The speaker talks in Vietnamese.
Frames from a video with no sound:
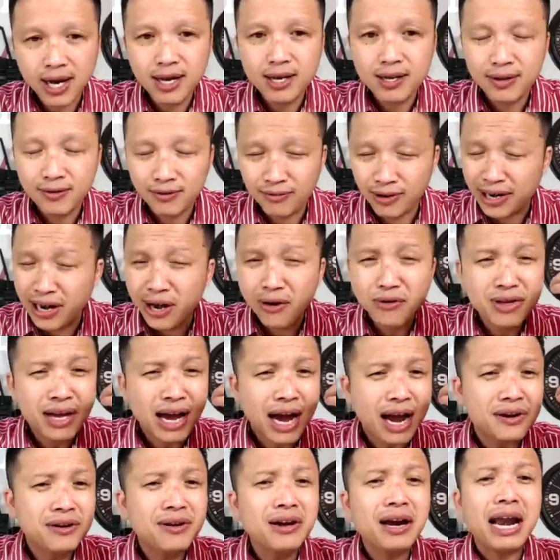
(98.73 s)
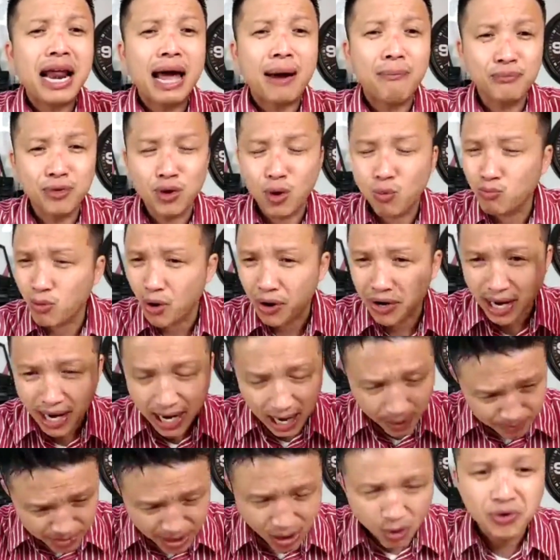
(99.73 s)
tùy thôi và nếu như hai đứa làm
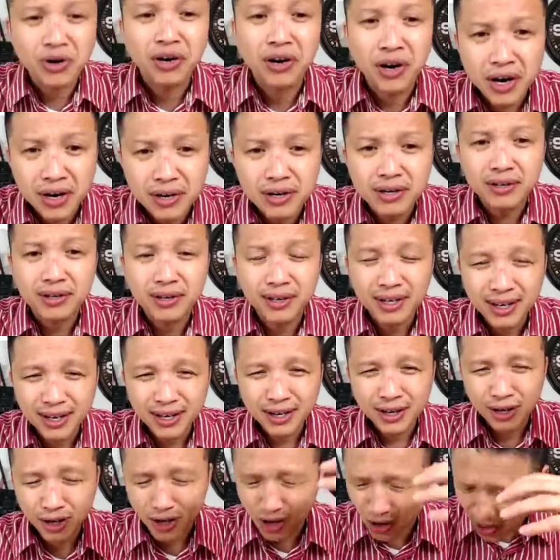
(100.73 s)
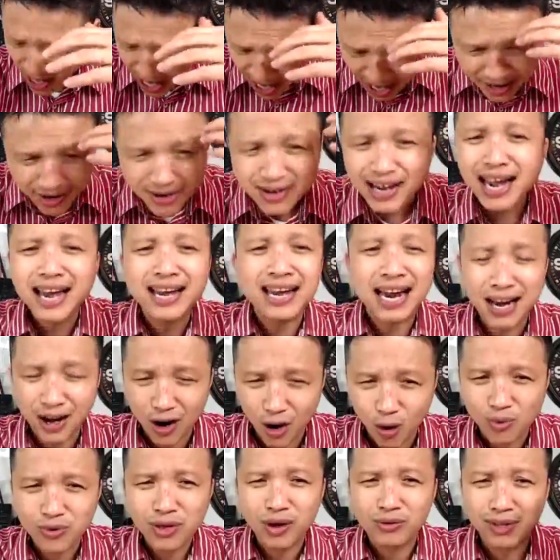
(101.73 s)
chung mỗi ngày gặp nhau nữa nữa rồi hai đứa
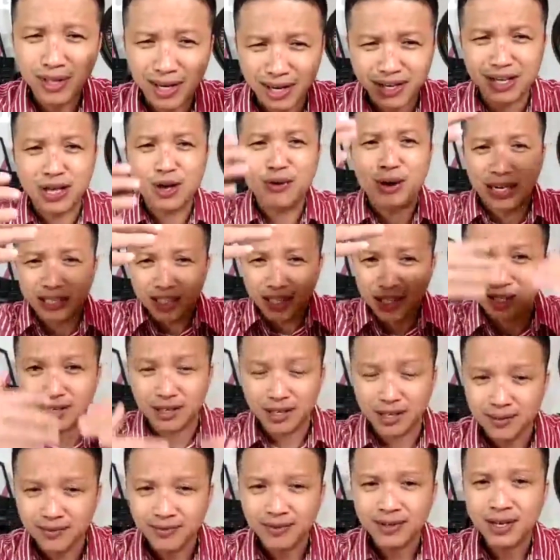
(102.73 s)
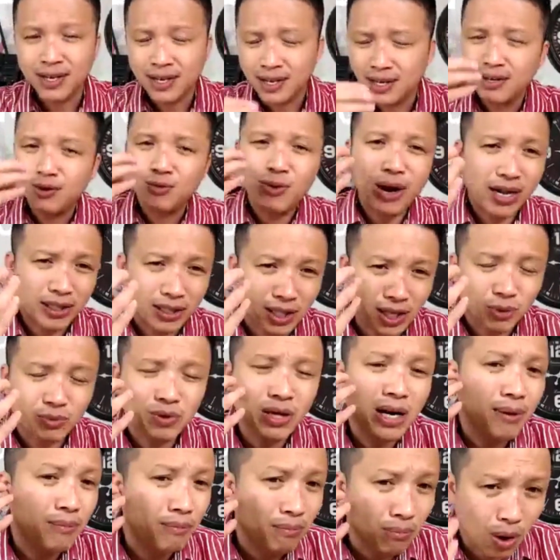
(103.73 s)
hay gây lộn nhau tức là nhiều hành xử nữa
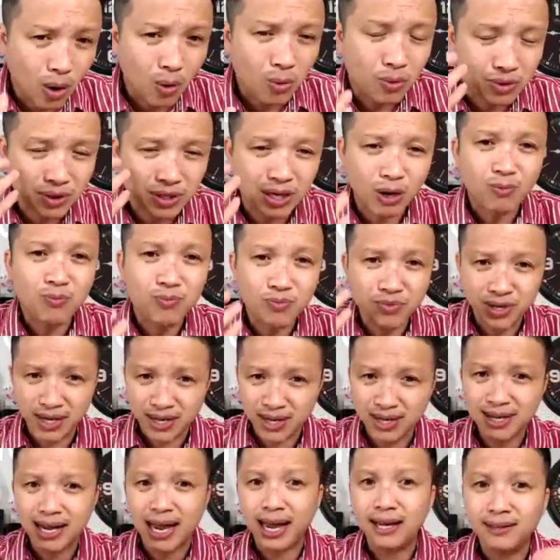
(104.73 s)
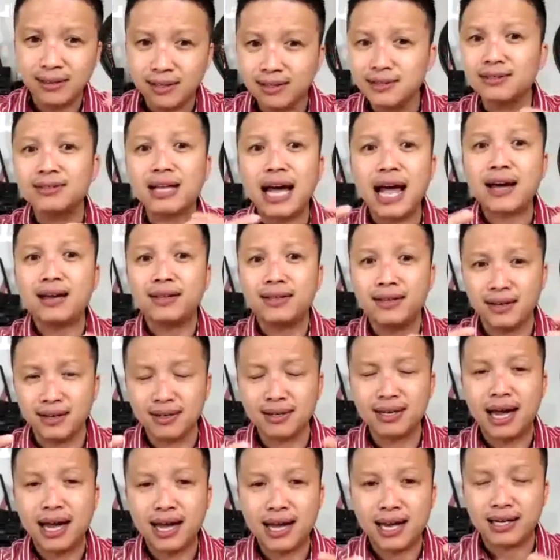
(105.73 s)
quan hệ tình dục chỉ là một trong những cái tương
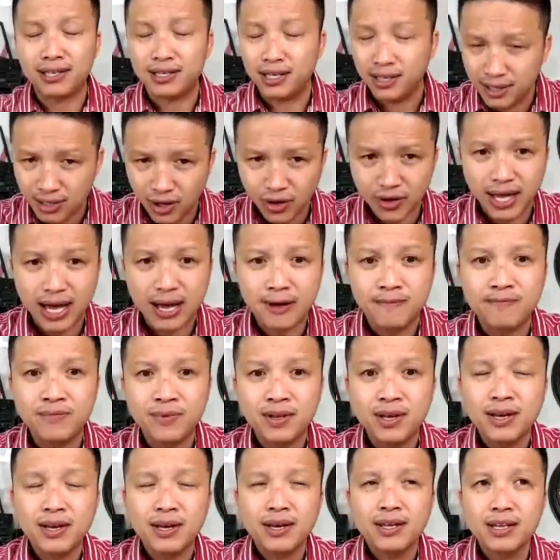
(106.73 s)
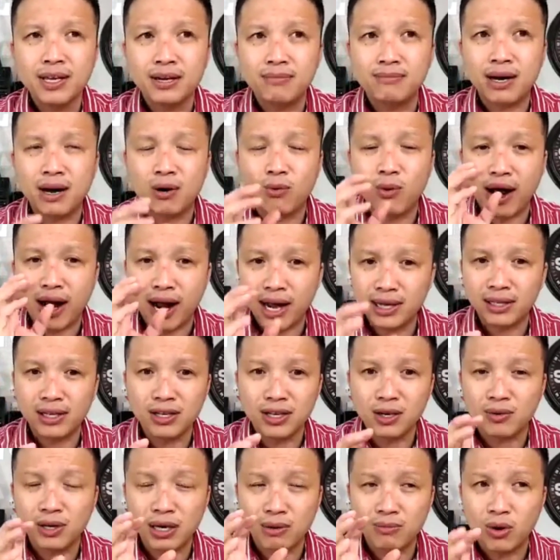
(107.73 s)
tác những cái hành xử thôi nha nhưng mà
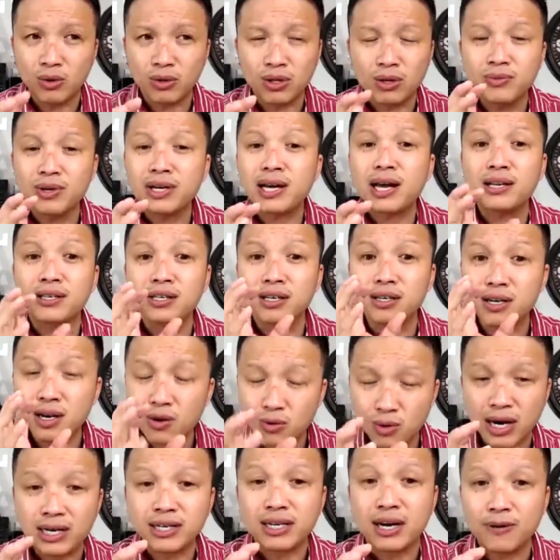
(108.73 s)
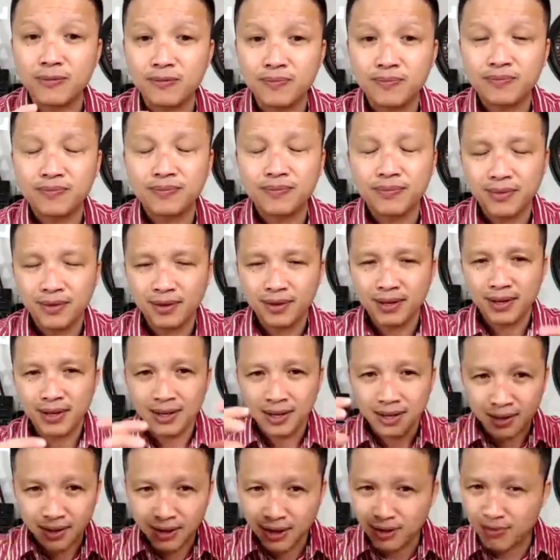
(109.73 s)
quan hệ tình dục là một trong những hành xử rất quan trọng
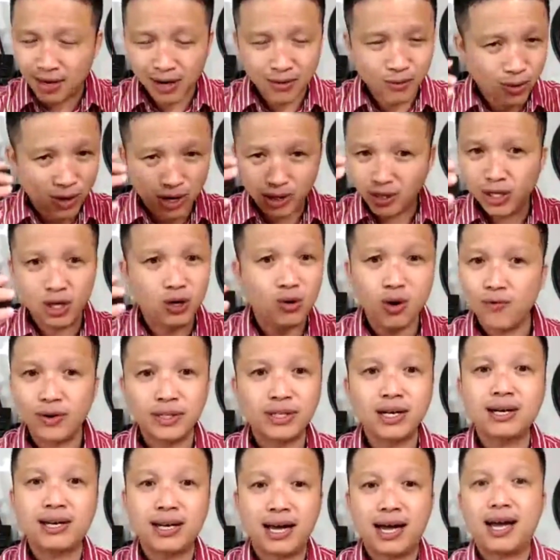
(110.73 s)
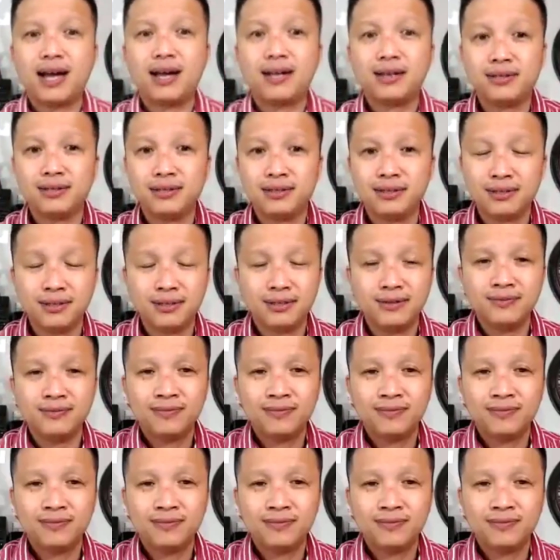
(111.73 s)
nhưng mà quan hệ tình dục không phải tất cả